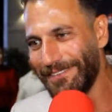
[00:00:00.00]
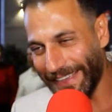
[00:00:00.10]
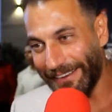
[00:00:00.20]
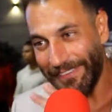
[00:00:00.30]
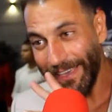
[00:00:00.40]

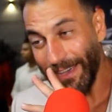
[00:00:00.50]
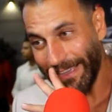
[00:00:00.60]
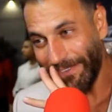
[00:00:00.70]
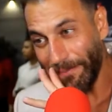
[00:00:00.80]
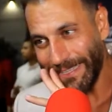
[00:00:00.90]
فكان في اه
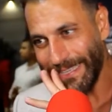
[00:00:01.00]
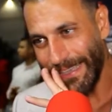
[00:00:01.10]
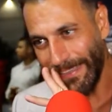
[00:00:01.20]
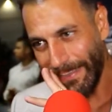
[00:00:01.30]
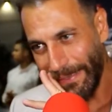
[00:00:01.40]
كان في
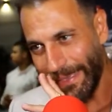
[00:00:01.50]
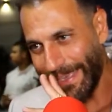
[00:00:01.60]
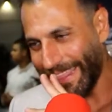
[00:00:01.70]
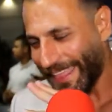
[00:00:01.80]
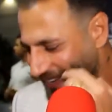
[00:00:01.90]
ماساه
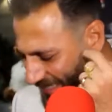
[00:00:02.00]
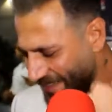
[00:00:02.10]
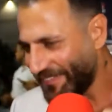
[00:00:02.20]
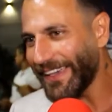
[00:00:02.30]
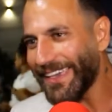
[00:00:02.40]
يعني انا
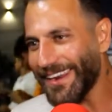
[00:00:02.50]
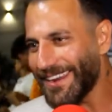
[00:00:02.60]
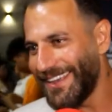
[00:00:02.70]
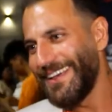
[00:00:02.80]
لسه فاكر